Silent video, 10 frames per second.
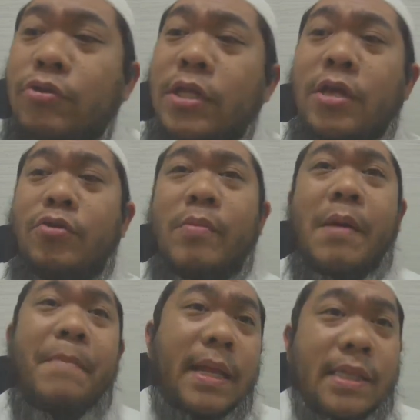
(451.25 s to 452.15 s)
Tingnan niyo
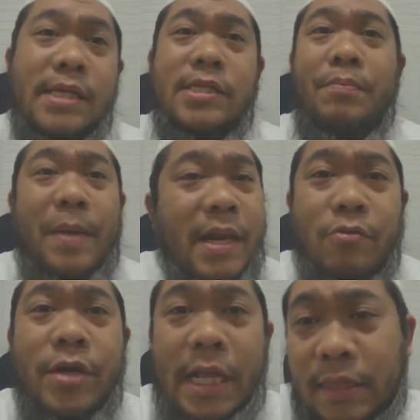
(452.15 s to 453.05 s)
mga bata sa
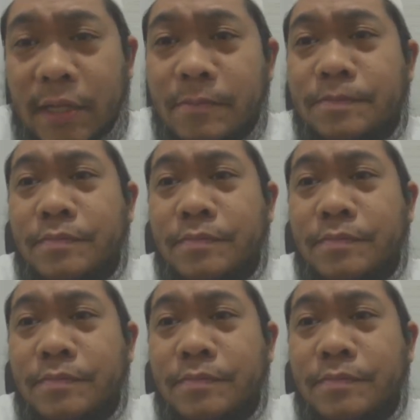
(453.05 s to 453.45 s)
panahon natin.